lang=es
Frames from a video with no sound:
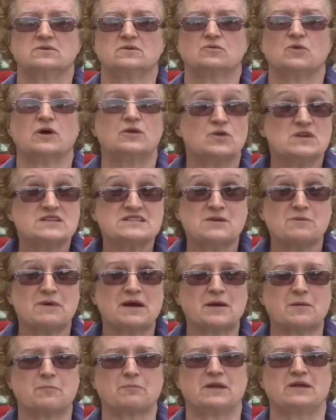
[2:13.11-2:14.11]
Cuando él se va,
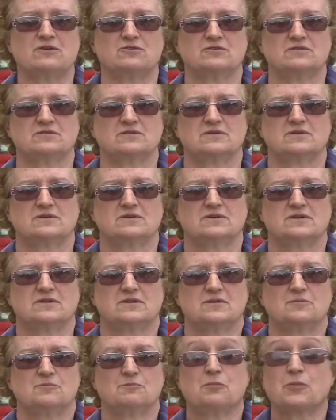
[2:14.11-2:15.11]
respiro,
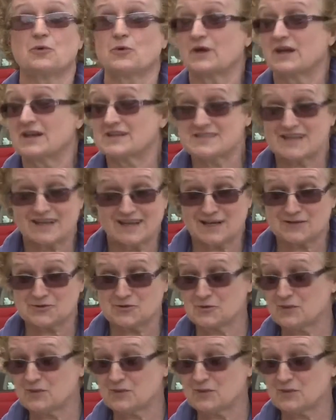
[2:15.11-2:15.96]
porque sé que le estoy